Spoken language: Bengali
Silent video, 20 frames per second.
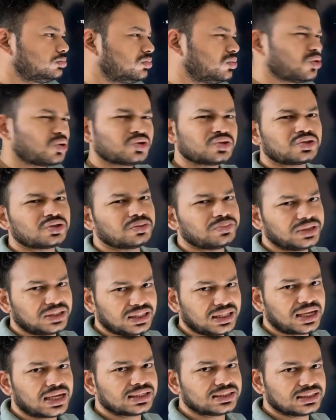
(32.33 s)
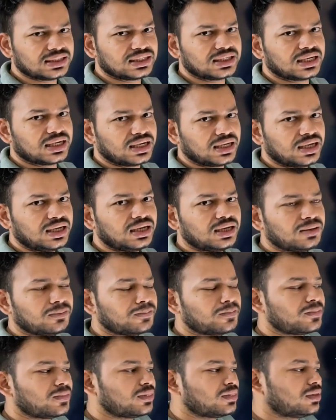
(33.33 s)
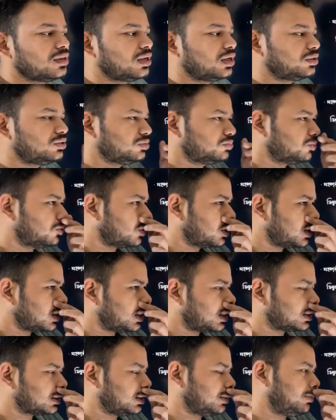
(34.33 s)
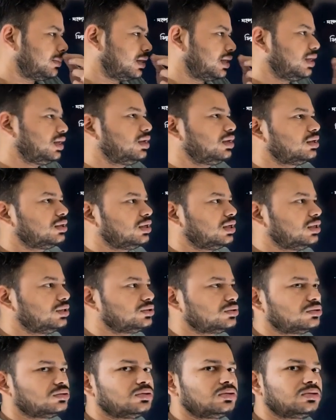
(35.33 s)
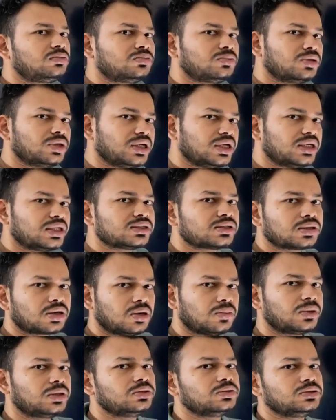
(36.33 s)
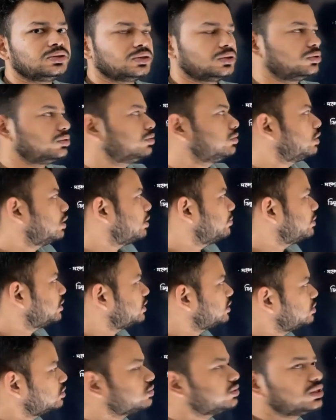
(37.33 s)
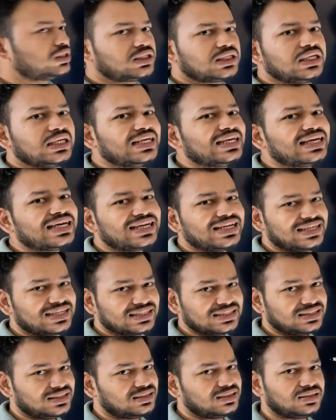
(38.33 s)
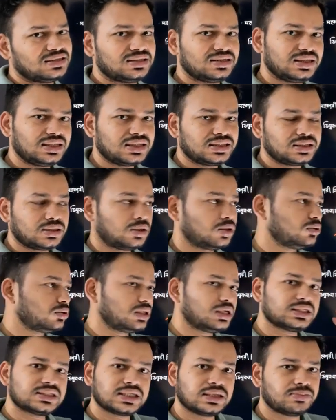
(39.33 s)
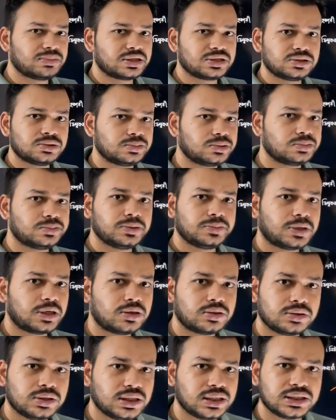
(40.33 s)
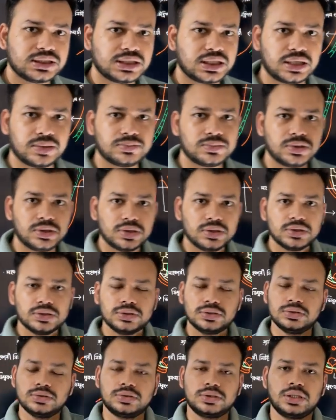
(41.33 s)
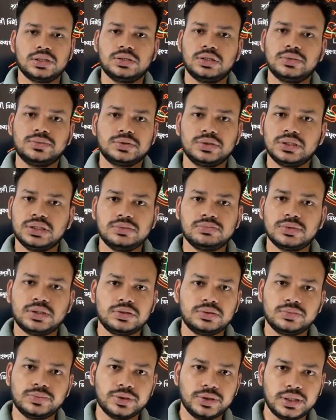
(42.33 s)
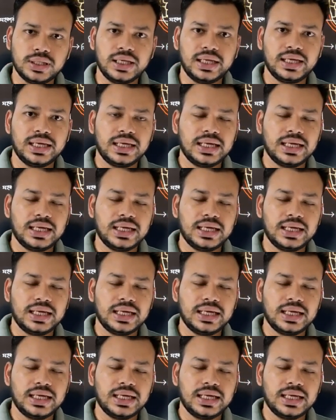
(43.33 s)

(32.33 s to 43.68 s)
মুখস্থবিদ্যা আছে এখানে হ্যাঁ একটু বোরিং লাগতে পারে এই জন্য বোরিংনেস কমানোর জন্য আমি কিছু জিনিস লিখে রেখেছি ঠিক আছে গত ক্লাসে আমরা শুভ বিবাহ দিয়েছিলাম শুক্রাণু এবং বিম্বাণুর মধ্যে